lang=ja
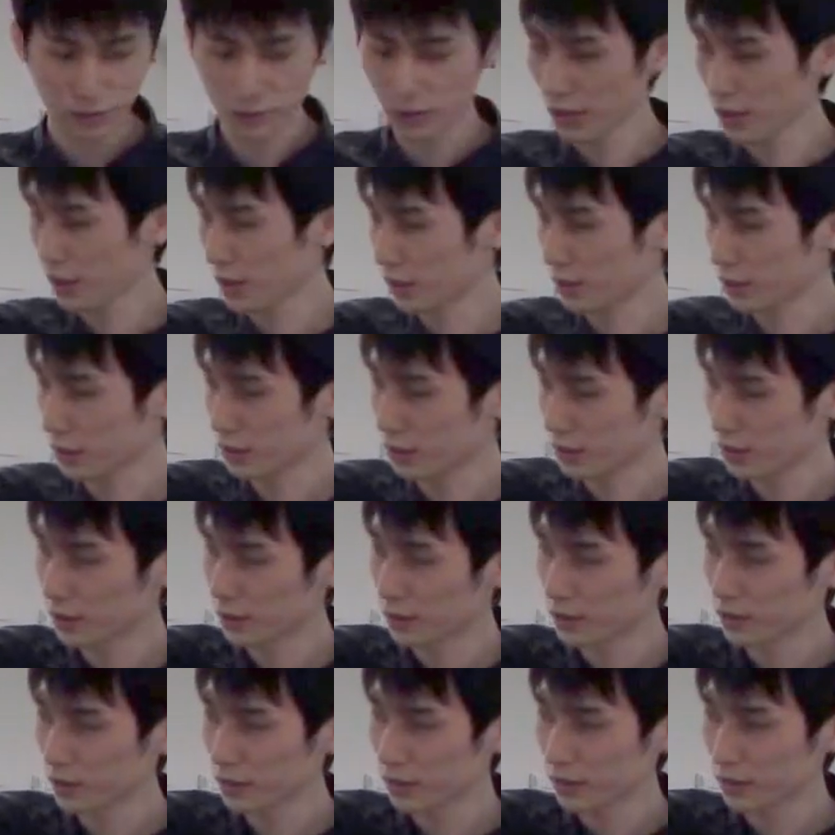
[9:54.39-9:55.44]
前核
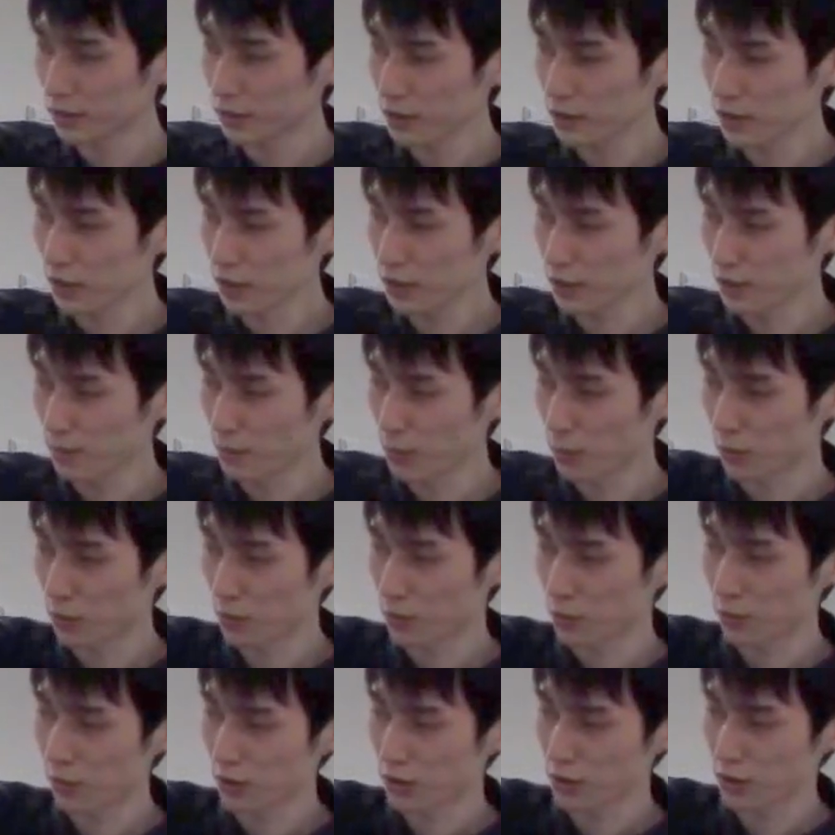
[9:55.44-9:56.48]
に対して
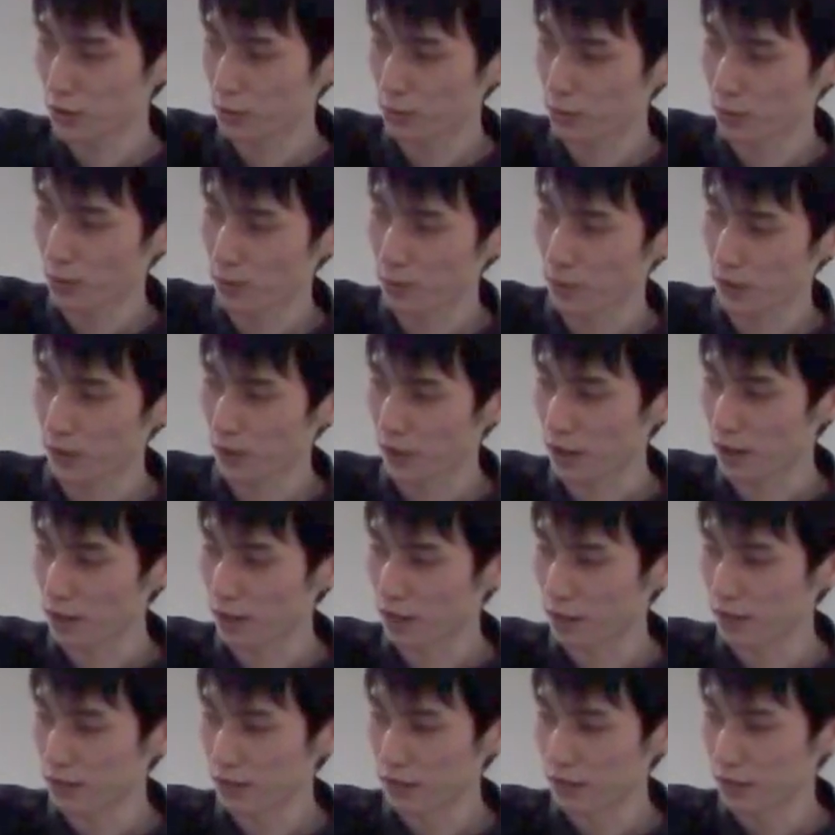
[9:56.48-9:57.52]
も同じ用例
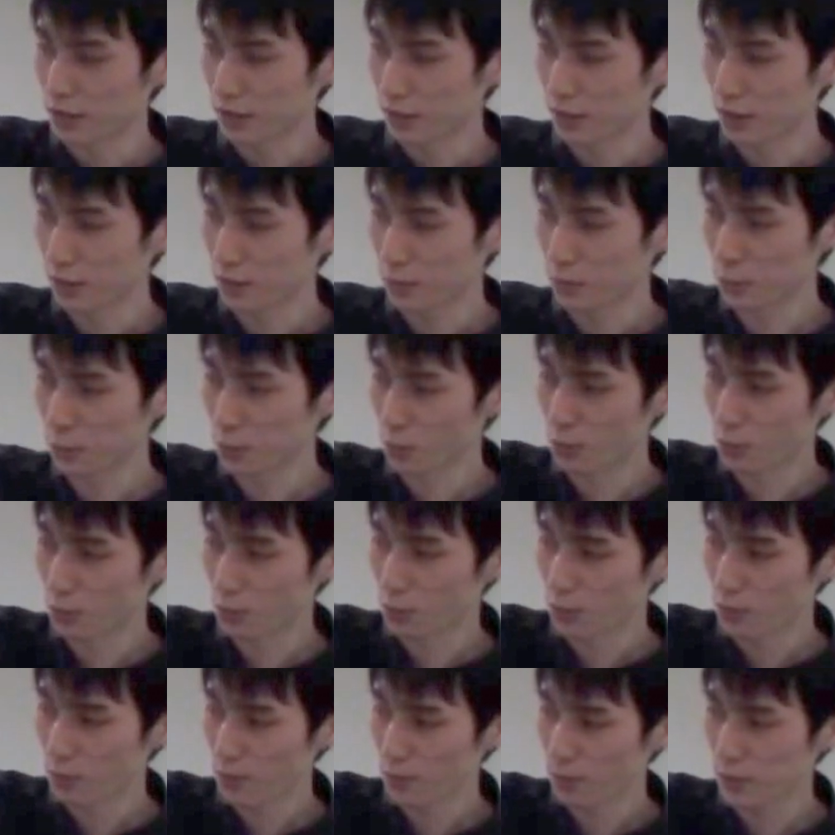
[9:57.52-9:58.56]
パターンであるも
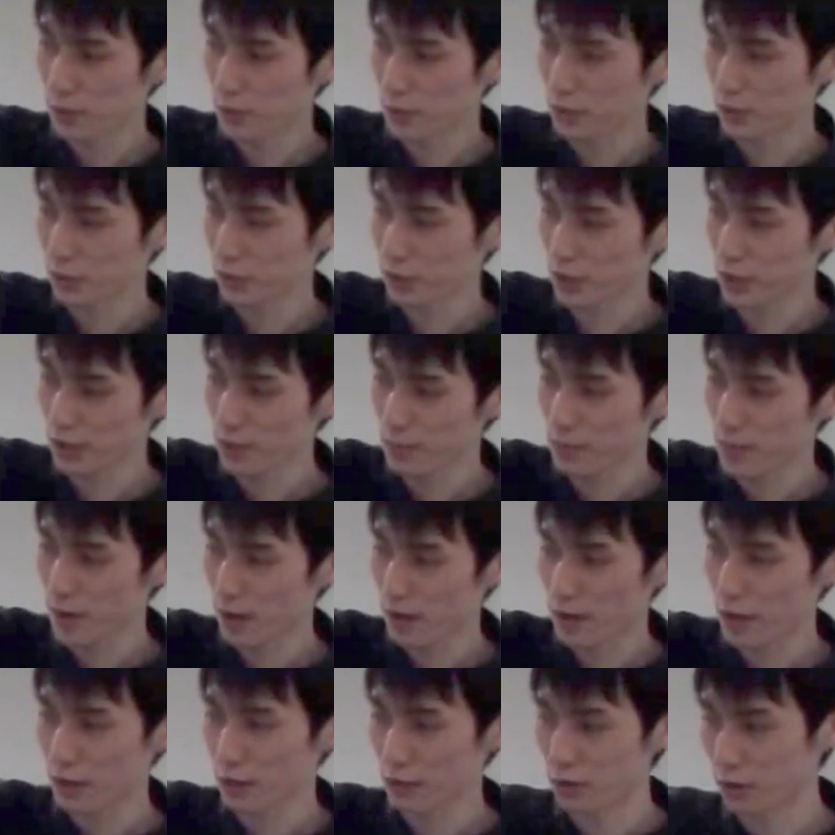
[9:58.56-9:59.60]
のを見つける際に
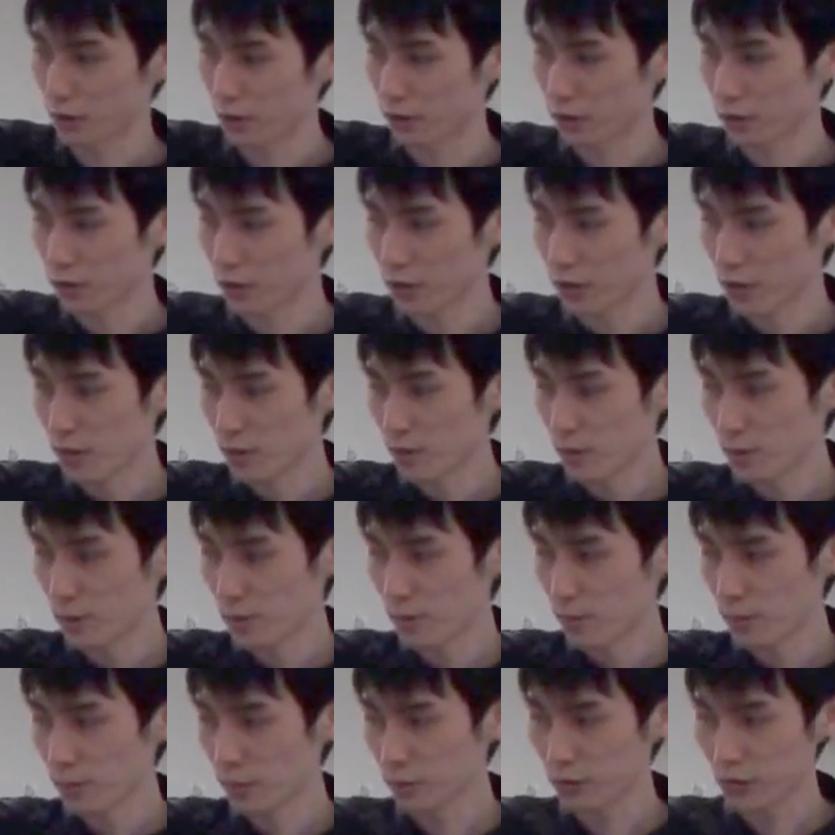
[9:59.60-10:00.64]
あらゆる
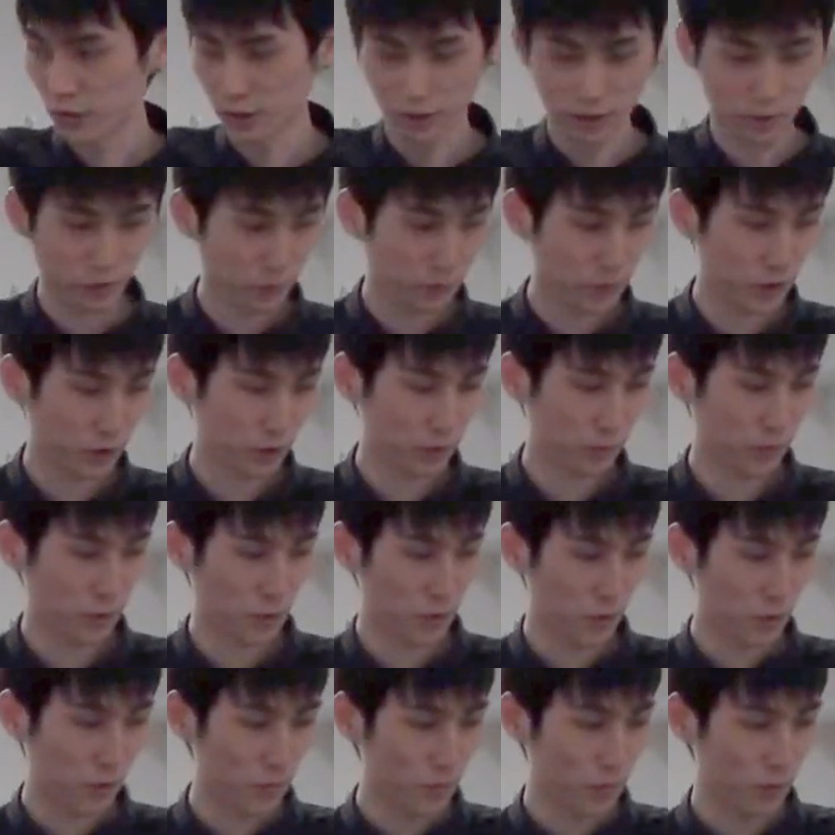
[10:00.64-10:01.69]
2組
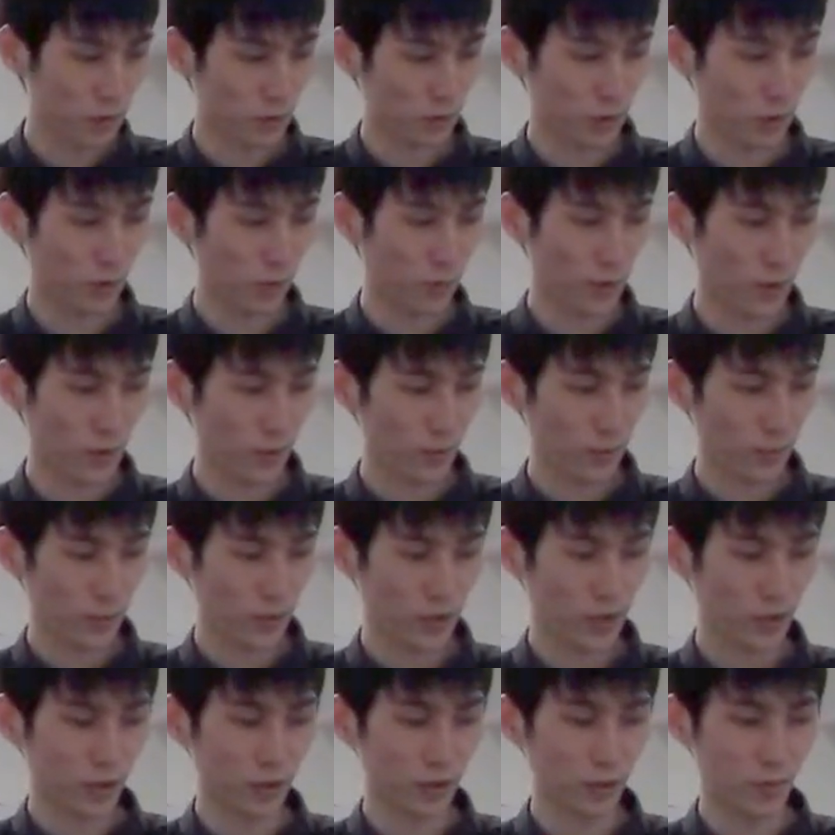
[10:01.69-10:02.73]
の用例パ
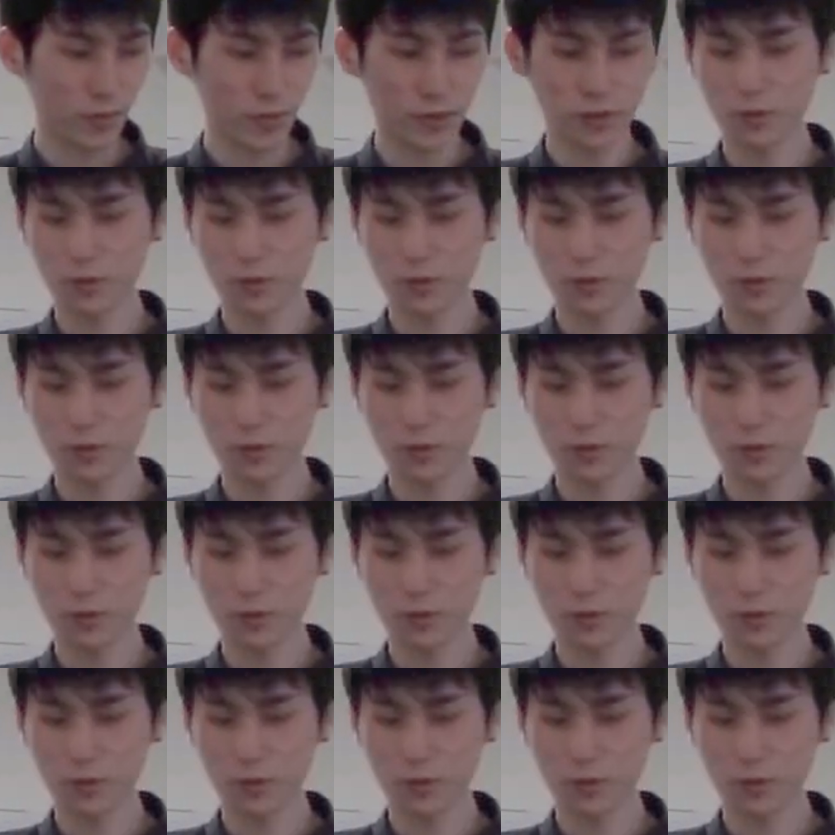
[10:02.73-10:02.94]
ターンの